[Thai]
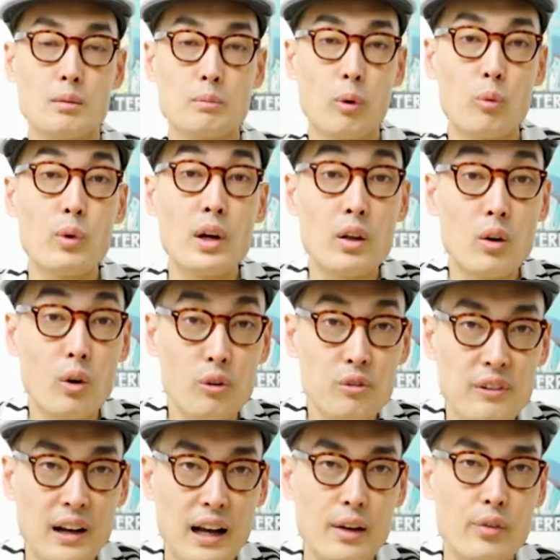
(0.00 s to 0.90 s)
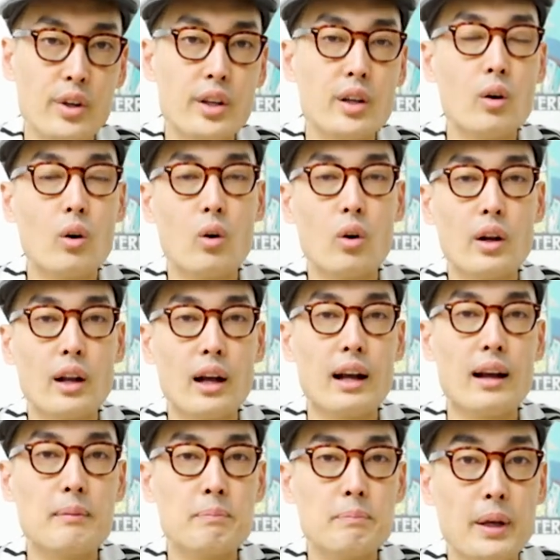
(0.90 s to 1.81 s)
ผมว่าโลไฟวิดีโอนะ
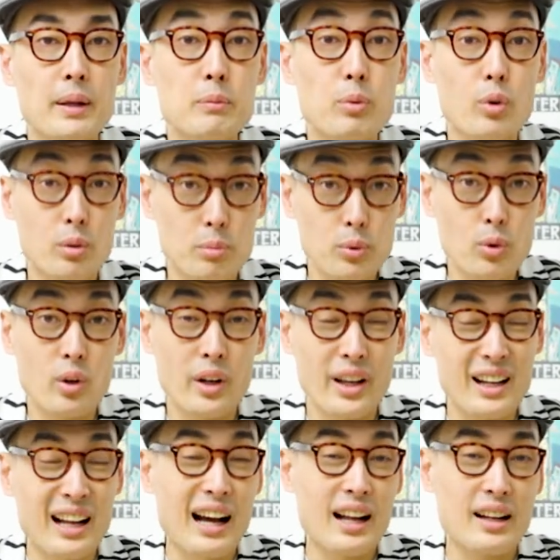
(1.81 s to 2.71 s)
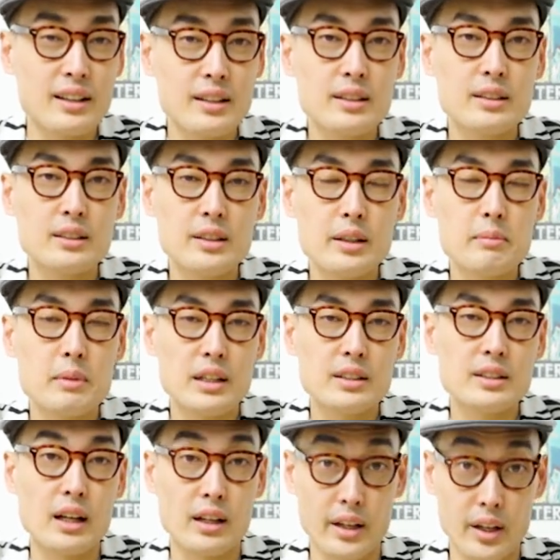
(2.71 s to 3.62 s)
ครับ เป็นผลพวงอีกอันนึงที่มา
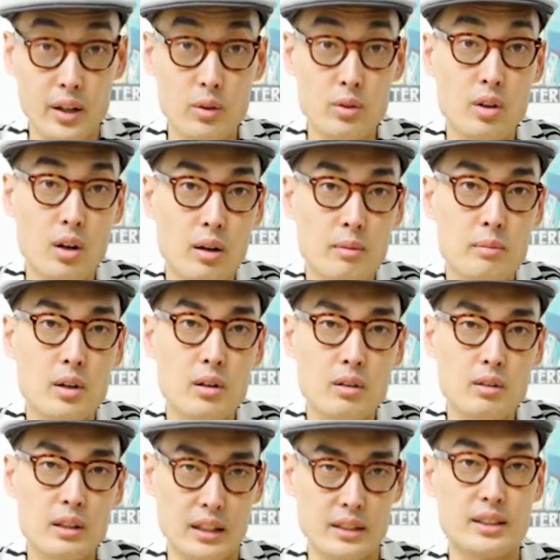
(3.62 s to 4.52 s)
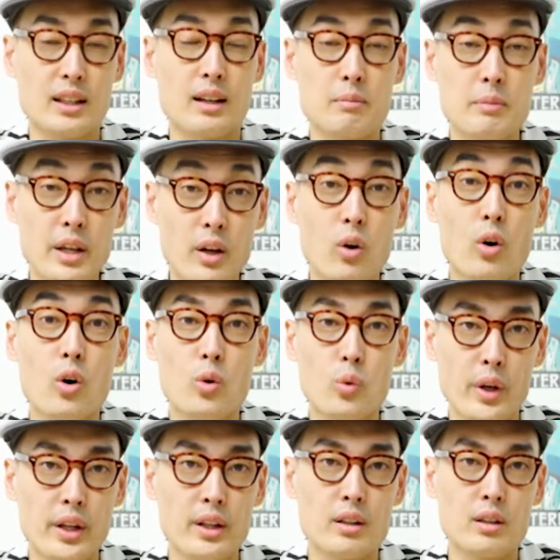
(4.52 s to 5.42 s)
จาก New Normal หลังจากมีโค
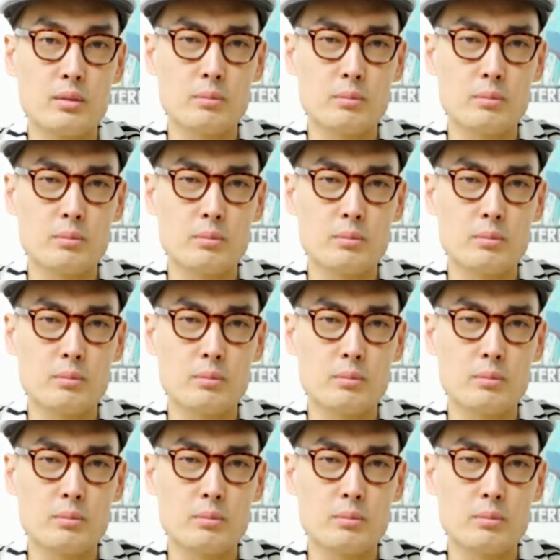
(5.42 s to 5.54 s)
วิด